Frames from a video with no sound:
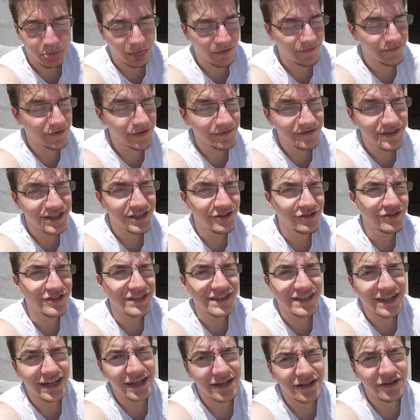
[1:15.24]
5 Sekunden
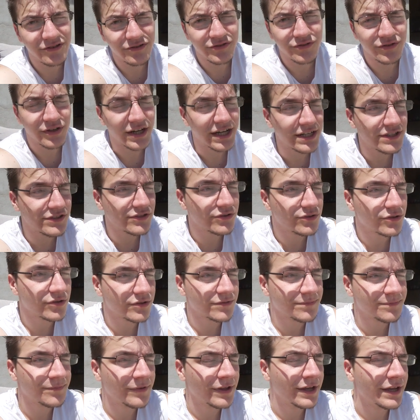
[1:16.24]
Zeit hat oder so
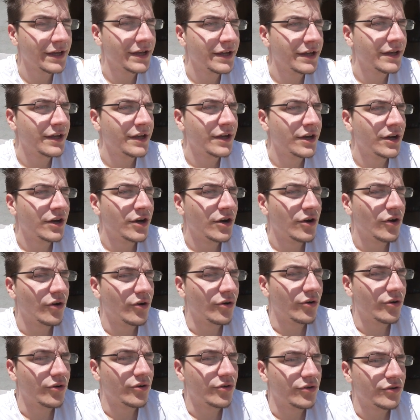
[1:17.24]
reinzugucken.
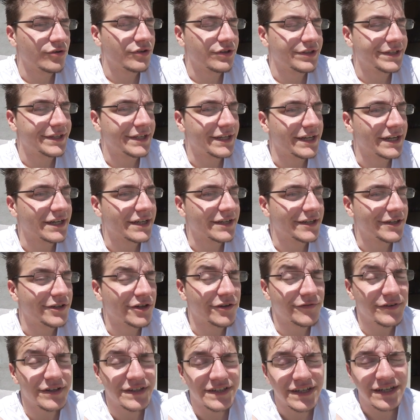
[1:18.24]
Und ja, ich
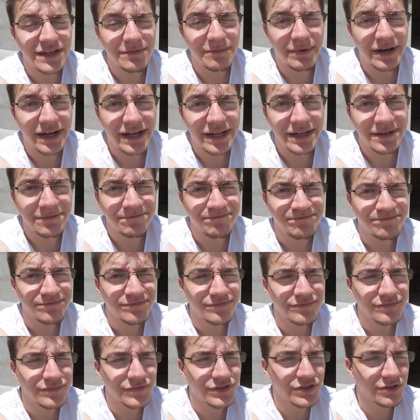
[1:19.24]
hoffe, ihr seid dabei.
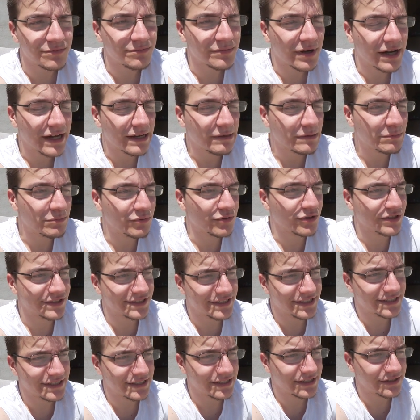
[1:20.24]
Zum meinen
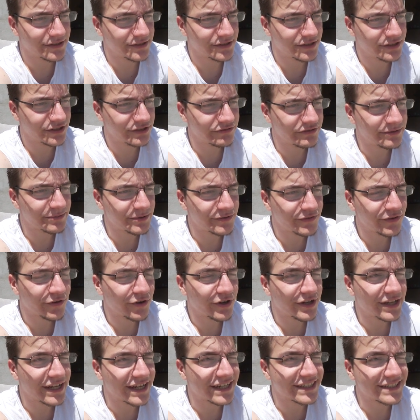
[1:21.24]
Geburtstag streame ich für
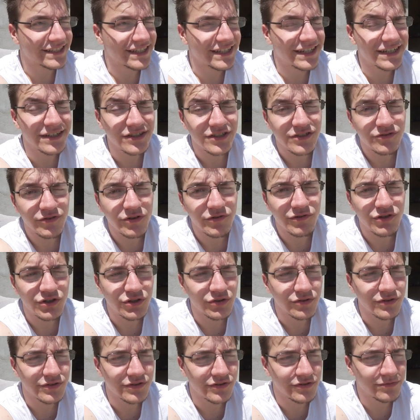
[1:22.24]
euch extra lange, 12
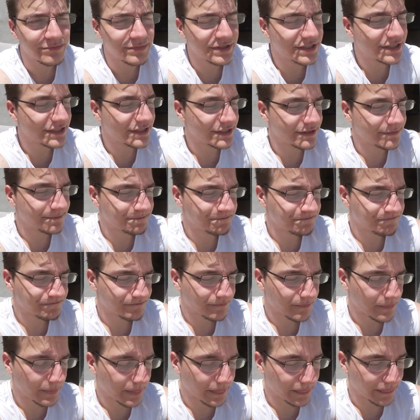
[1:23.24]
Stunden so ein bisschen.
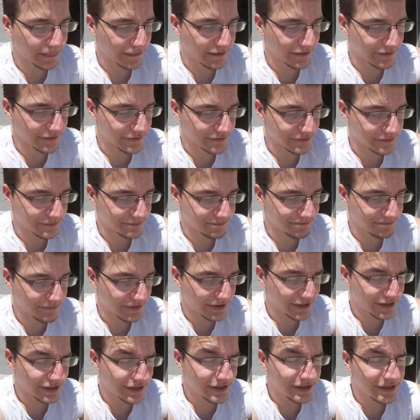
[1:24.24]
Ähm,
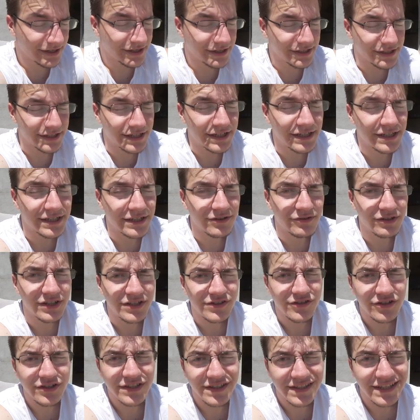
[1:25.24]
ja, und
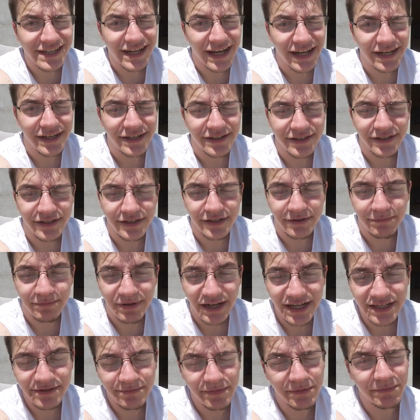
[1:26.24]
ansonsten lade ich die
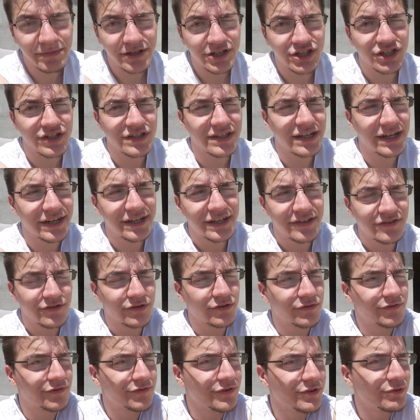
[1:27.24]
Placement-Matches, lade ich jetzt
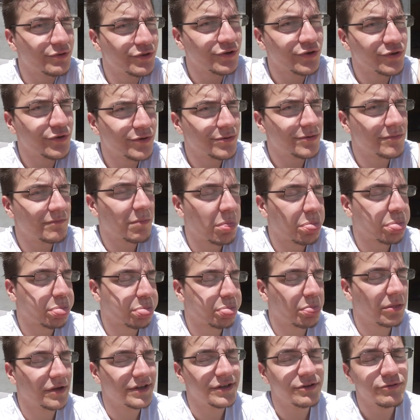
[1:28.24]
auch auf YouTube,
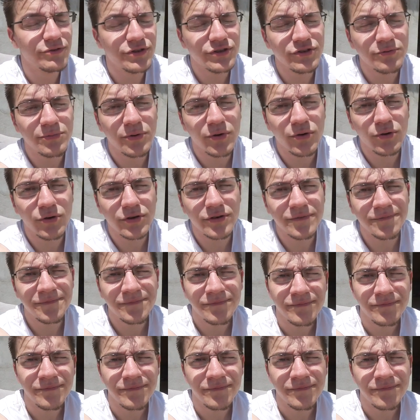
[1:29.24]
YouTube hoch